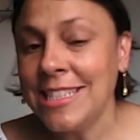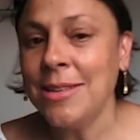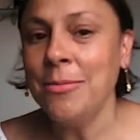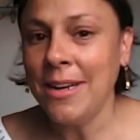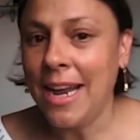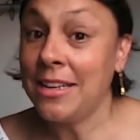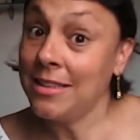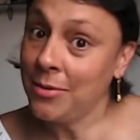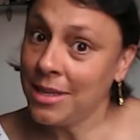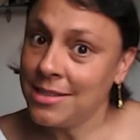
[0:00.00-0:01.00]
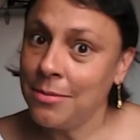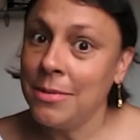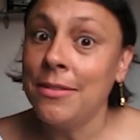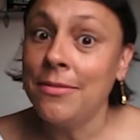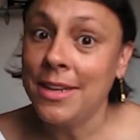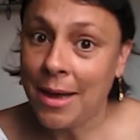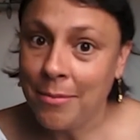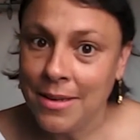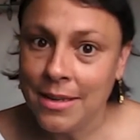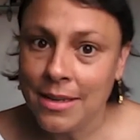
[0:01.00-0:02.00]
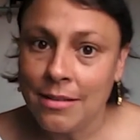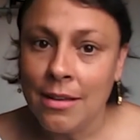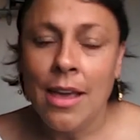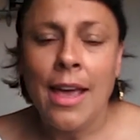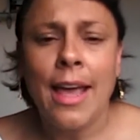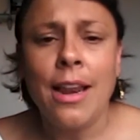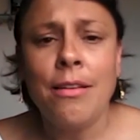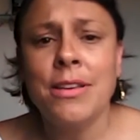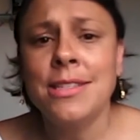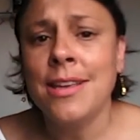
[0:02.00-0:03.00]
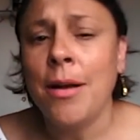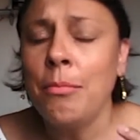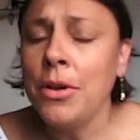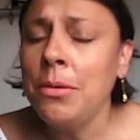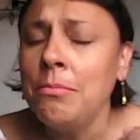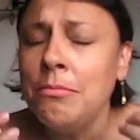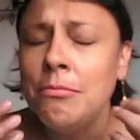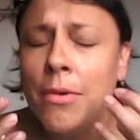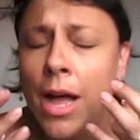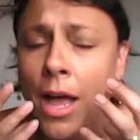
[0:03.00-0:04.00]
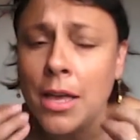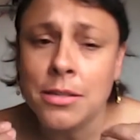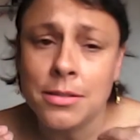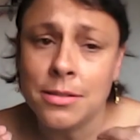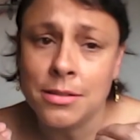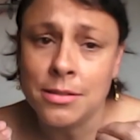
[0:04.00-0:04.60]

essa mulher que não quer ser mãe virar mãe, ela vai ser a mãe mais,